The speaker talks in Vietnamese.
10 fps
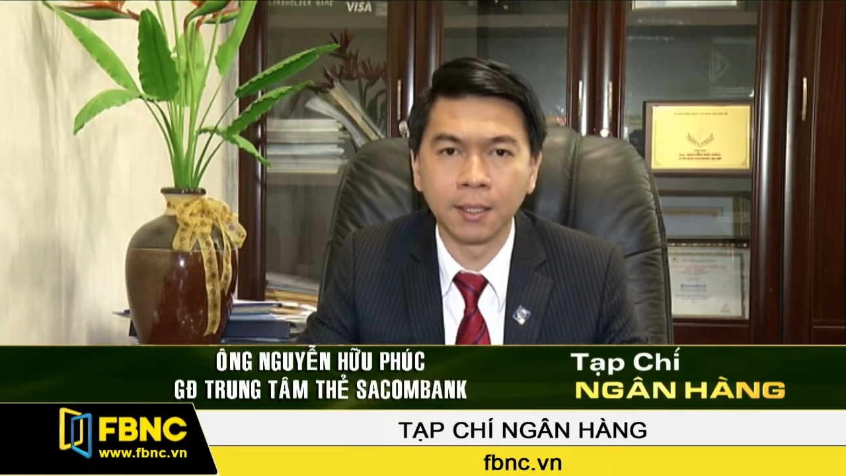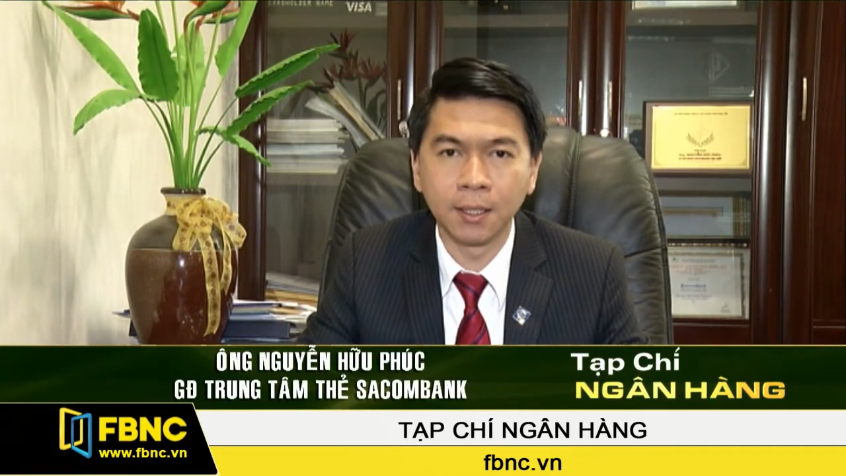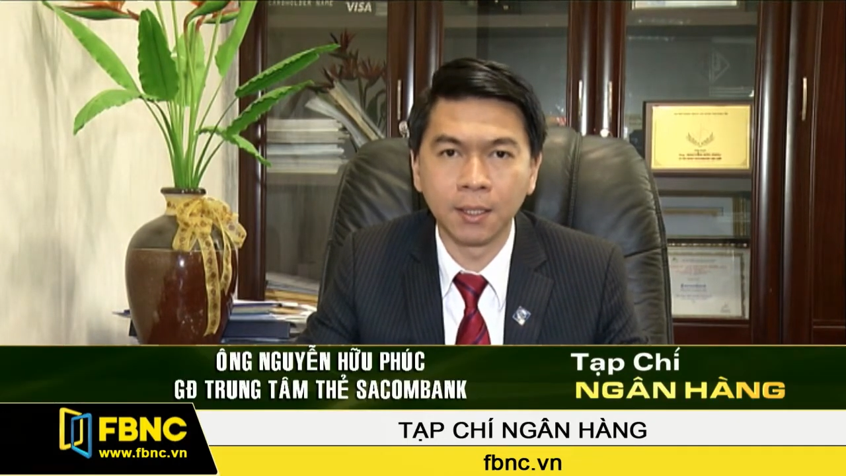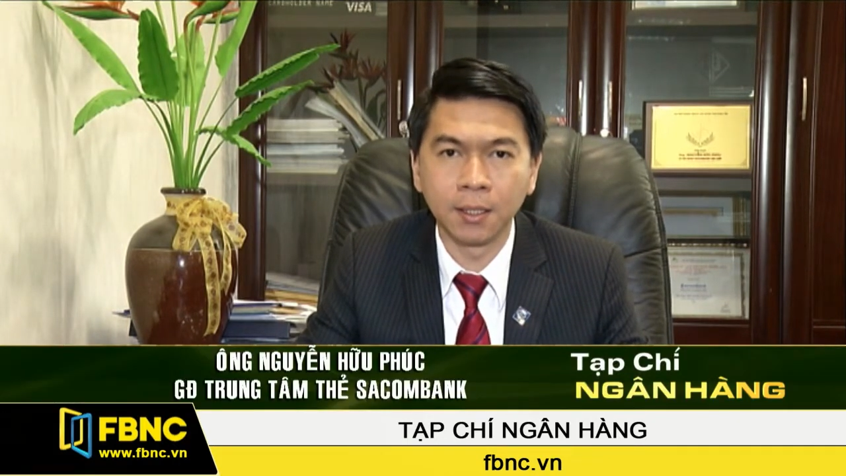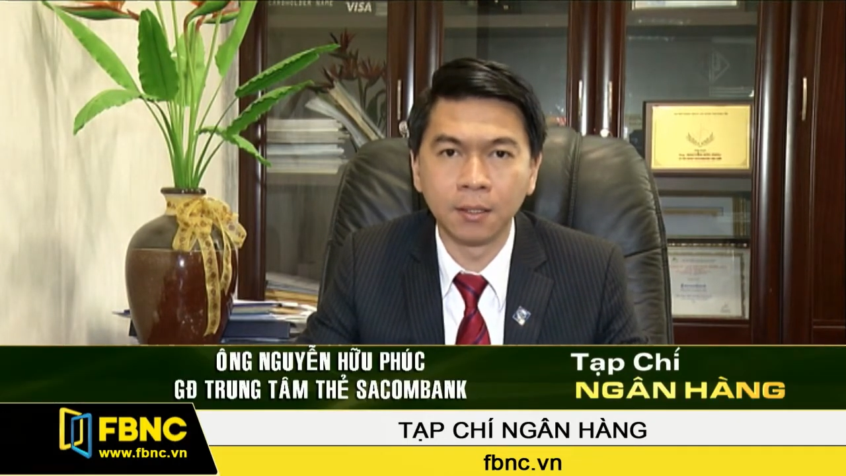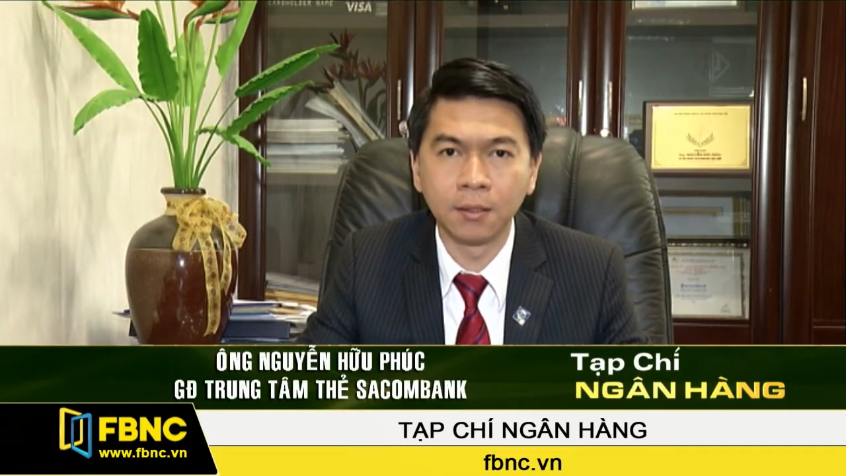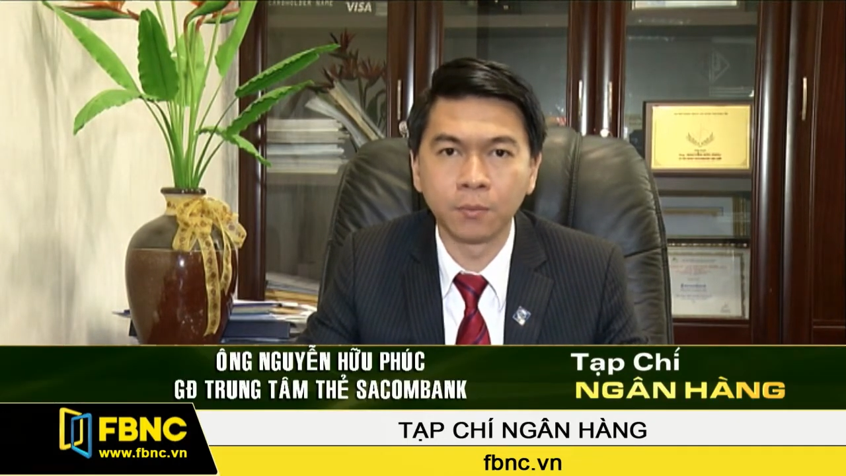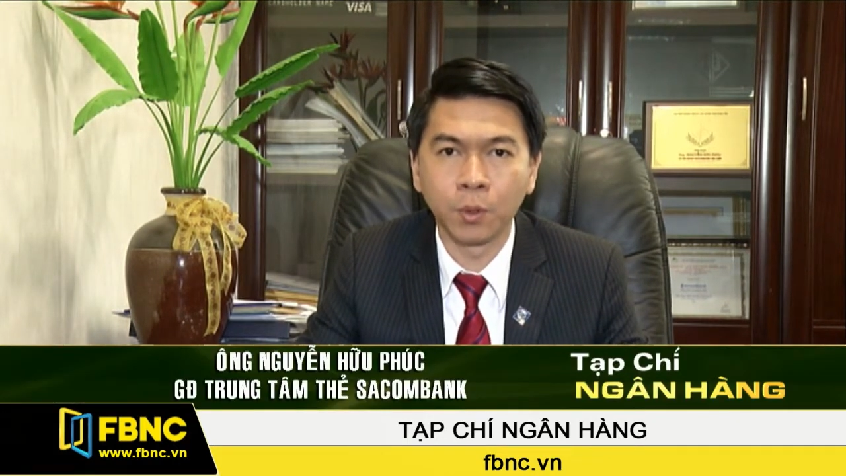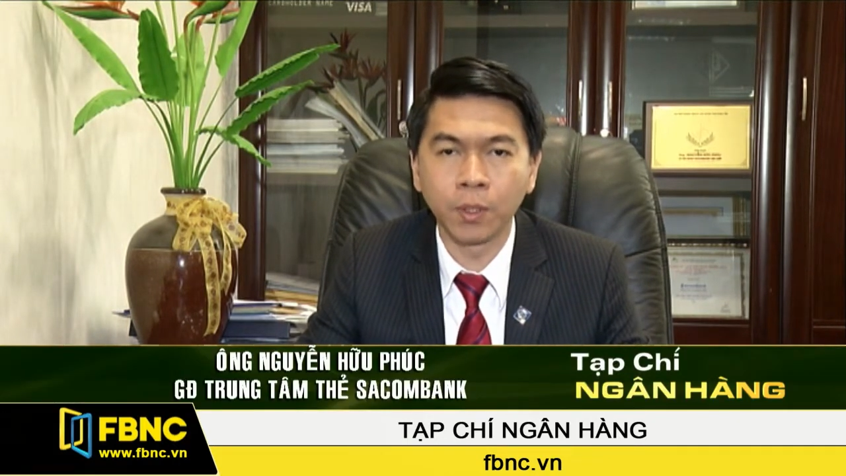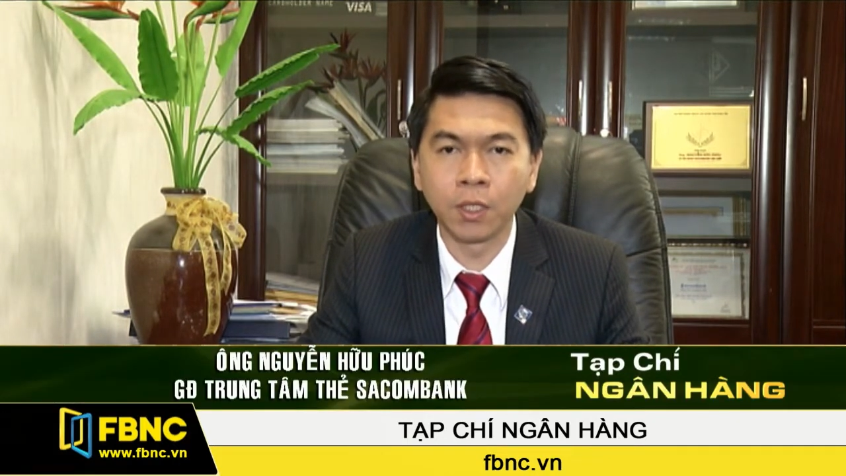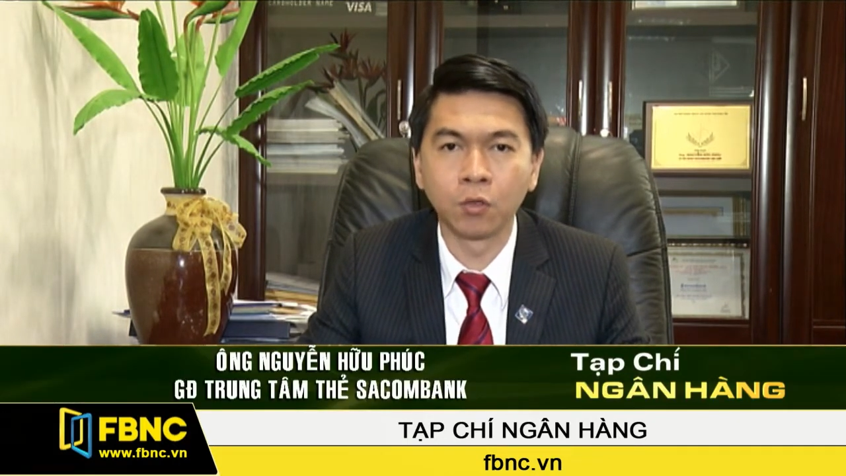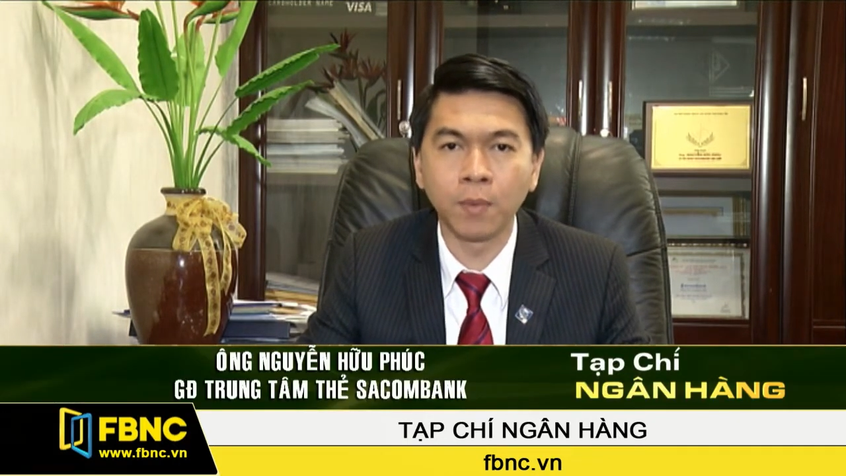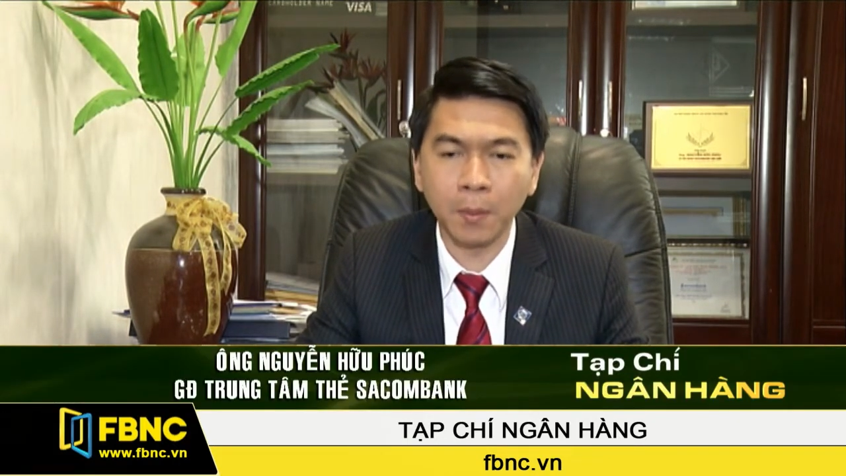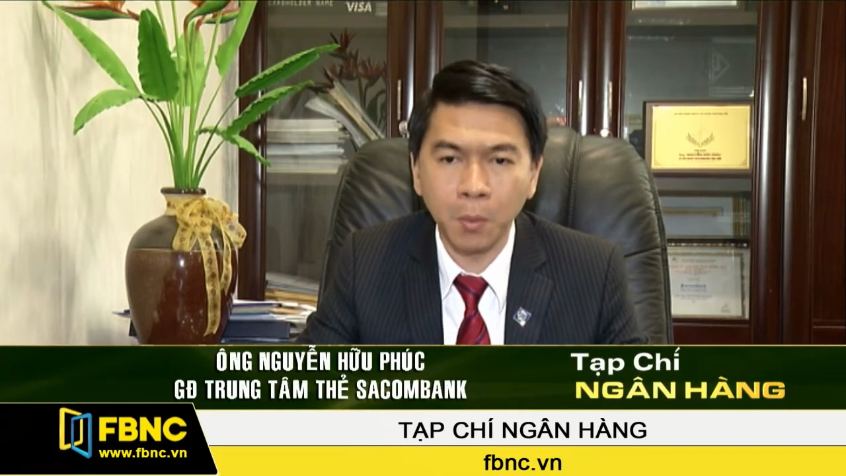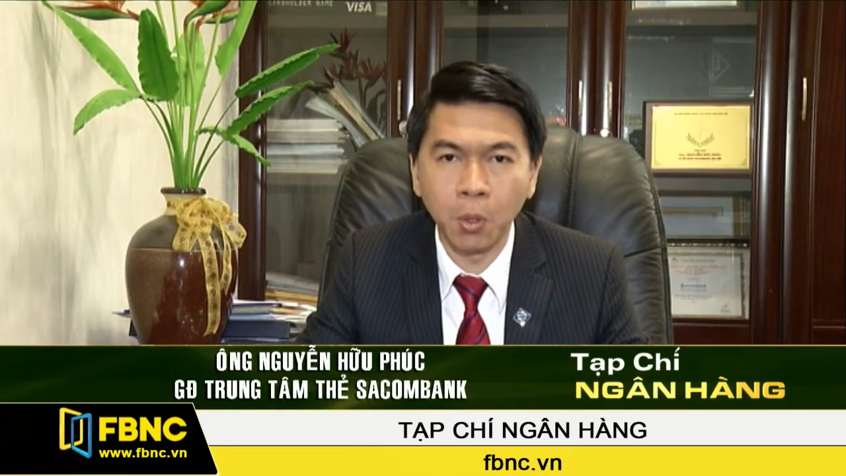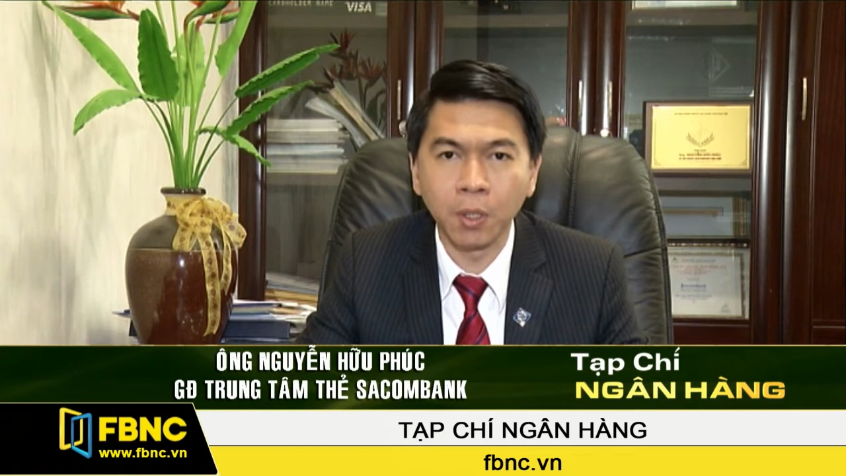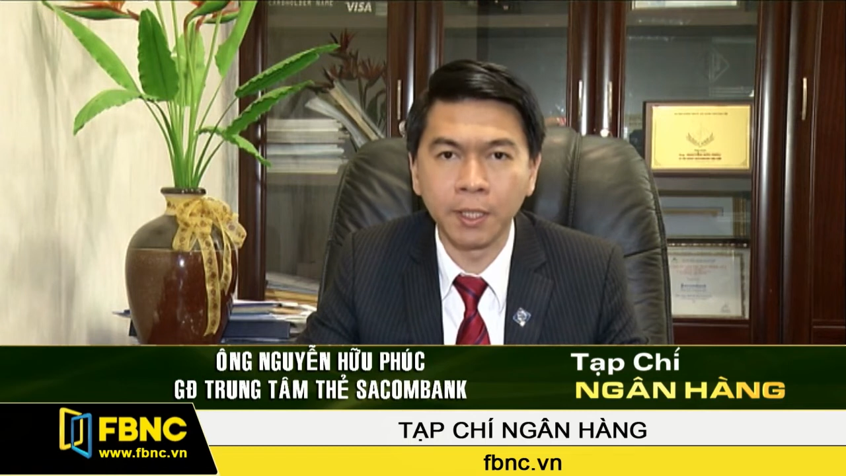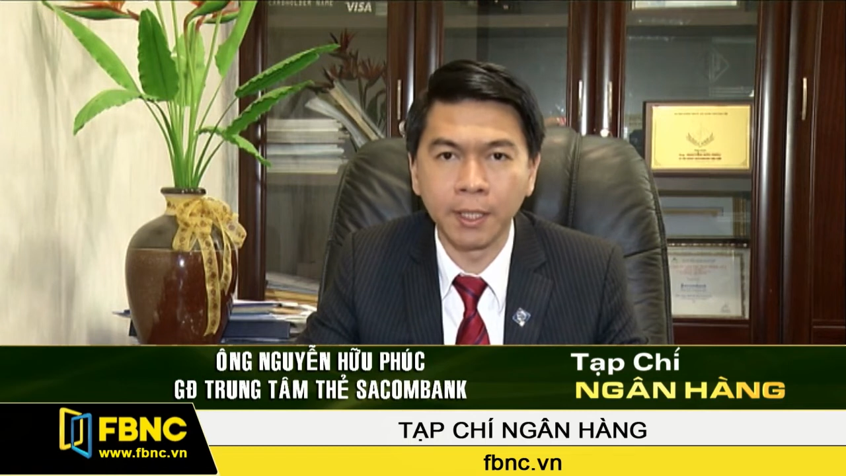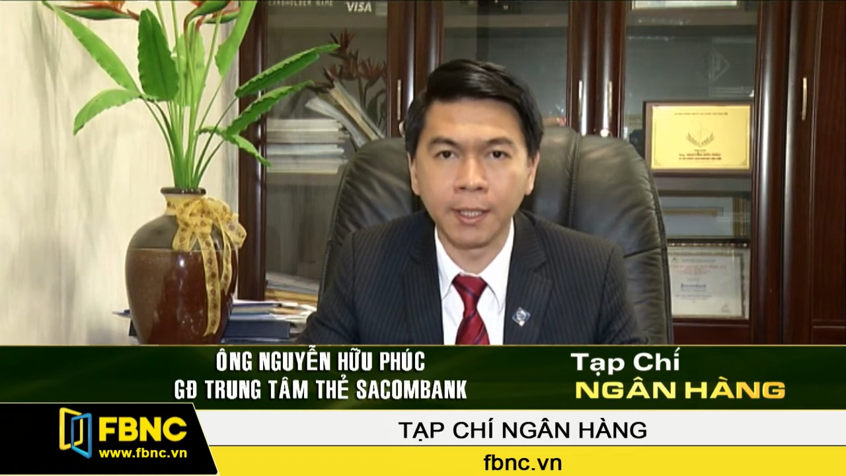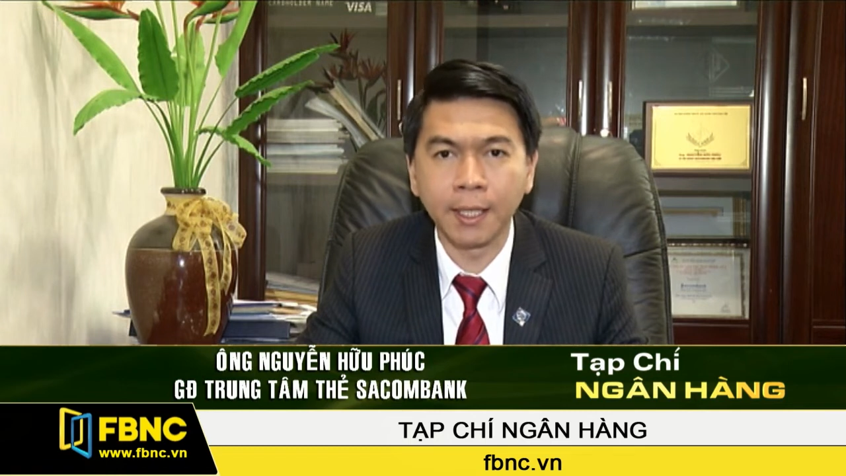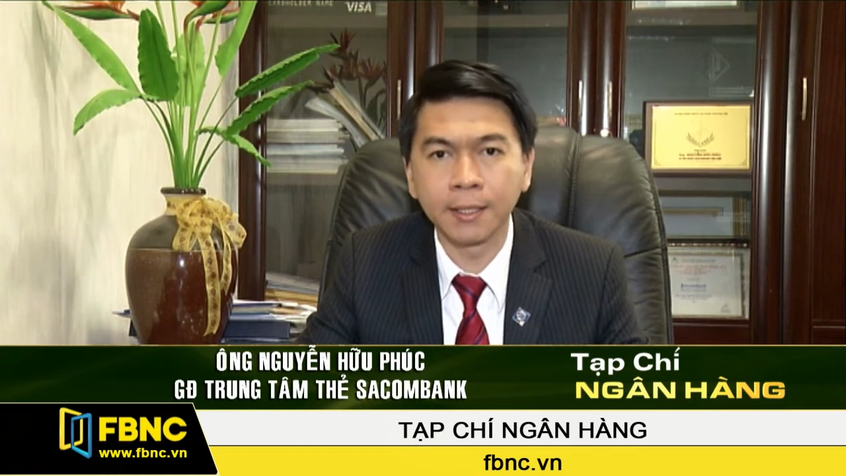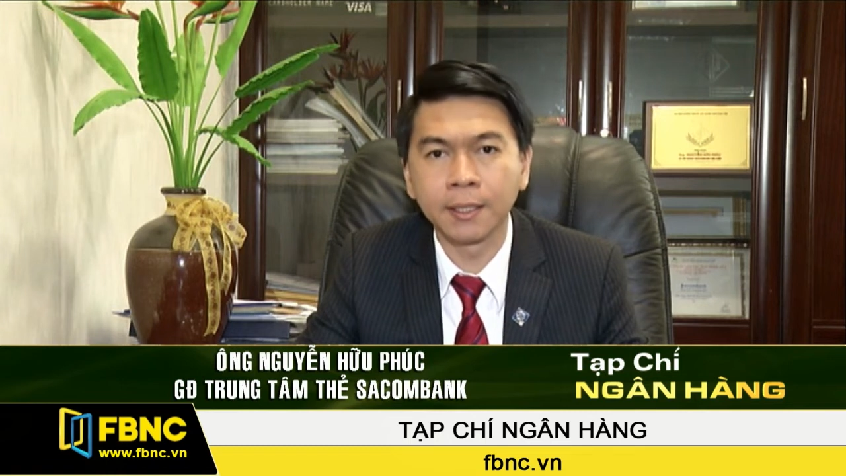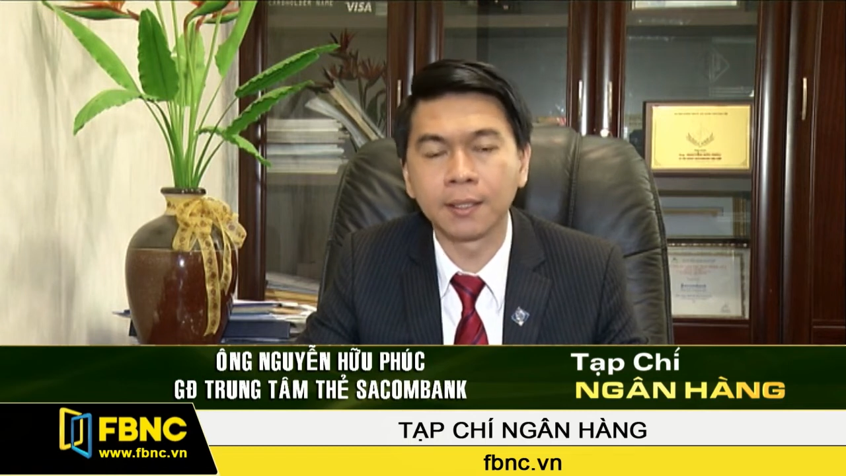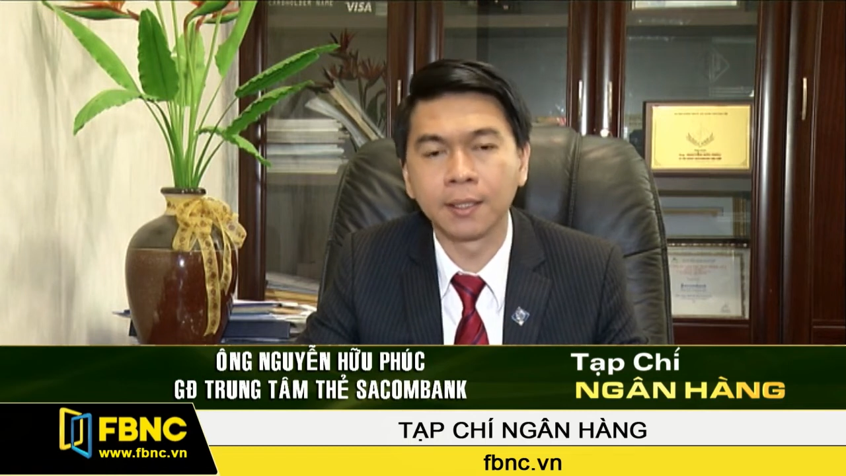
thì một cái điều bắt buộc hiện nay á,